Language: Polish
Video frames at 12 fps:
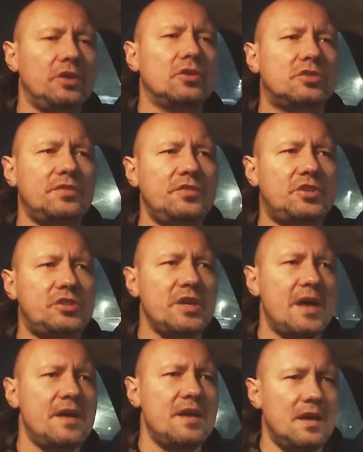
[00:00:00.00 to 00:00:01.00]
I
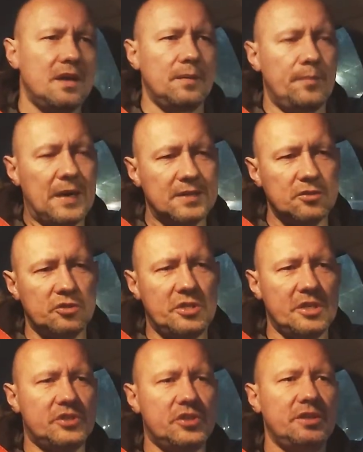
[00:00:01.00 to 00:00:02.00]
oczywiście bardzo
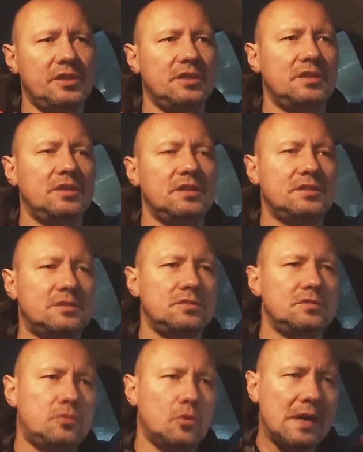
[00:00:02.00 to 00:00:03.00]
cieszy y,
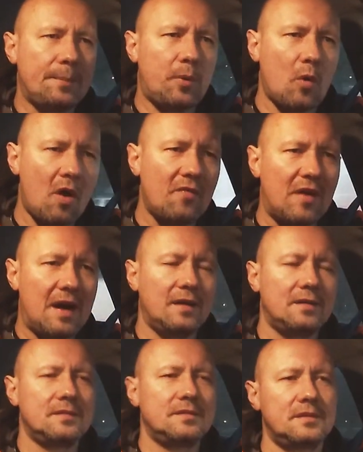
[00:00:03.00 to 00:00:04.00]
druga
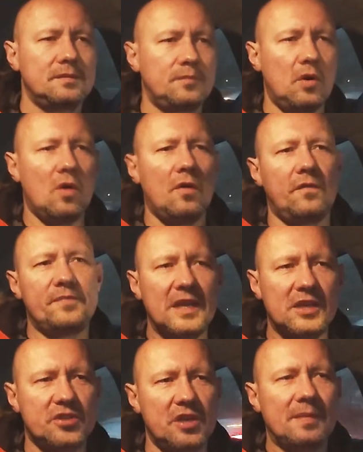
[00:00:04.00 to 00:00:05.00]
połowa, bo w
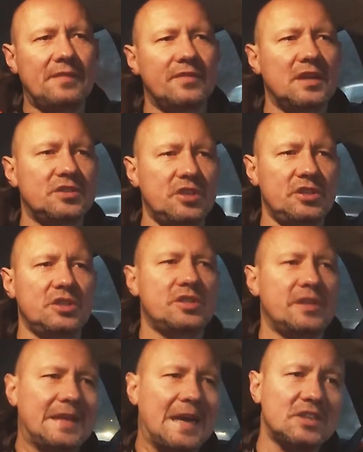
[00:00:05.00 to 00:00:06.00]
pierwszej mam wrażenie,
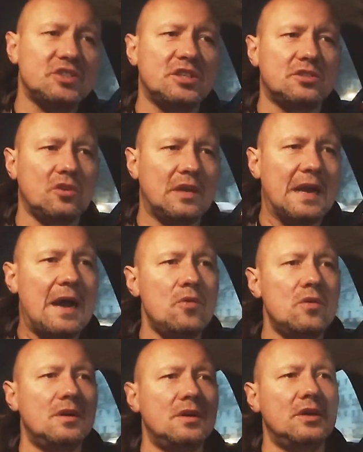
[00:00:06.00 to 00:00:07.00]
że każdy, kto
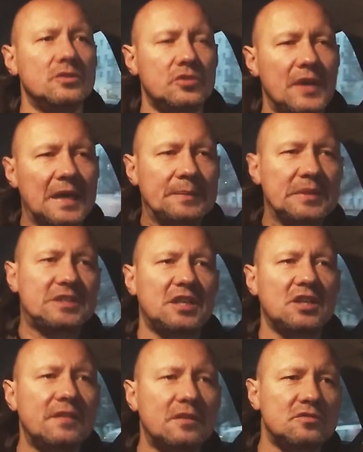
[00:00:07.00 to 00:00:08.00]
grał, to jakby
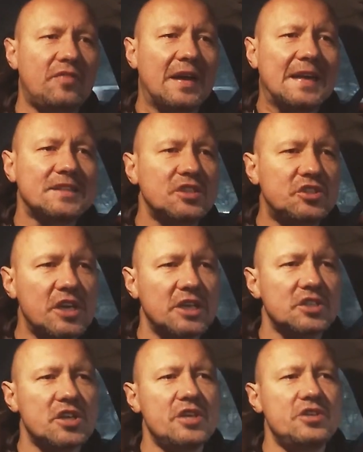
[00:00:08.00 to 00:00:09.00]
trenował dwa razy
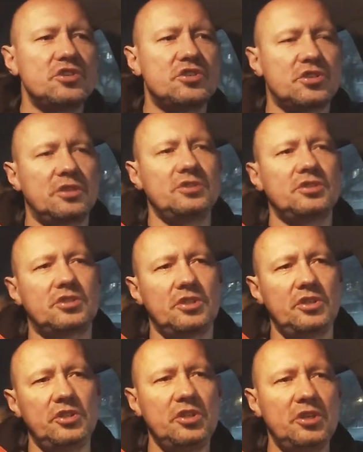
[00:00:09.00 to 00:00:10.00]
ciężej niż, niż
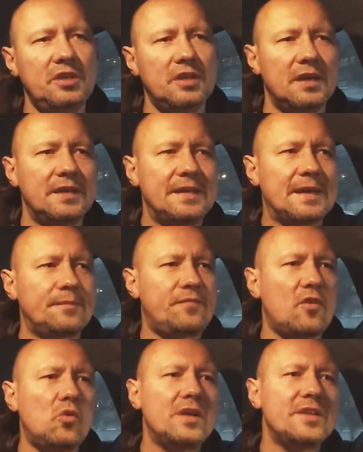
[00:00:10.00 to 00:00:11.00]
inni, jak
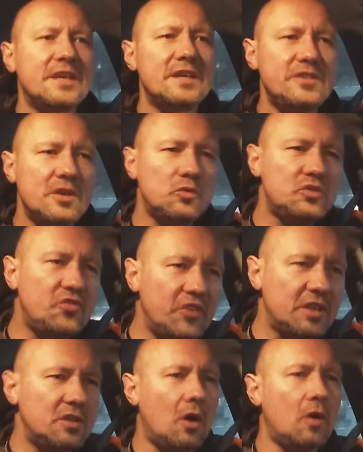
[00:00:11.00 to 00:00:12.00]
w ogóle nie, nie
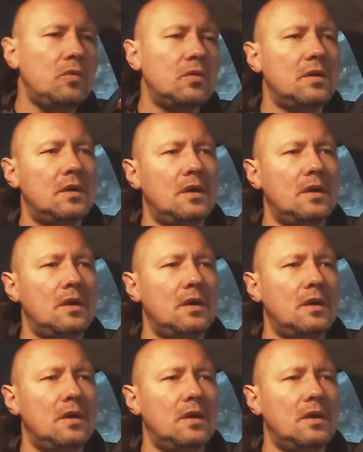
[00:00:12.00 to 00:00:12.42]
udźwignął.